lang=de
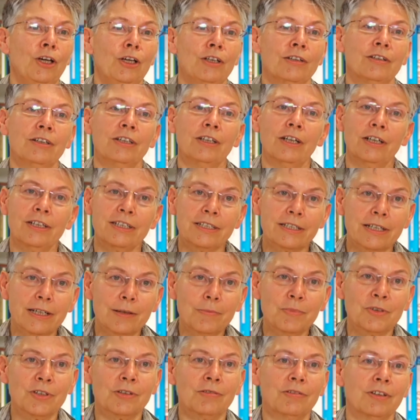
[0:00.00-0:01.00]
sich als
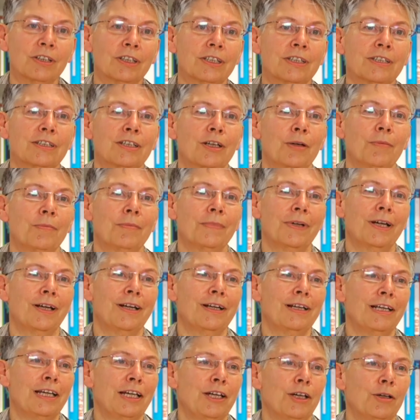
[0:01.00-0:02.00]
selbstwirksam
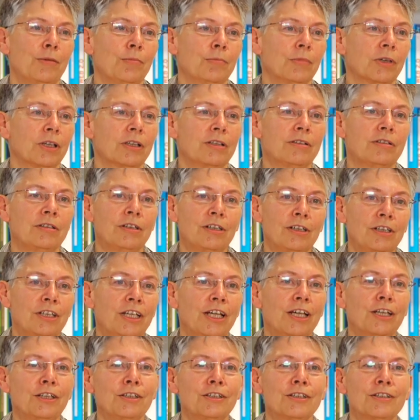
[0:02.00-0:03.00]
erleben,
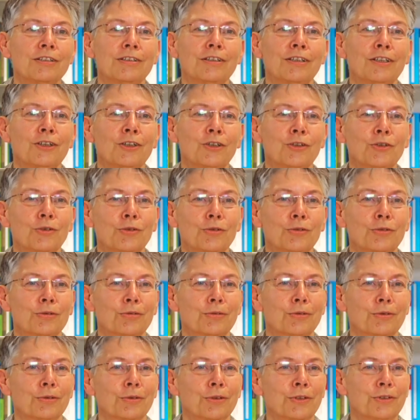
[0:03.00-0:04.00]
resilient sind
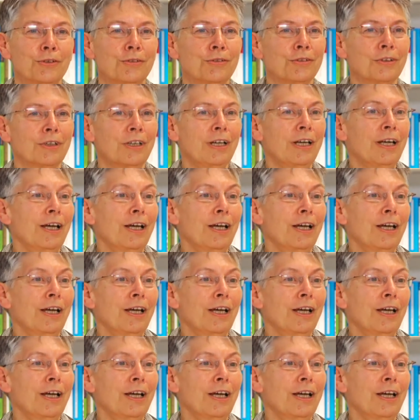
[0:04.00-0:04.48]
und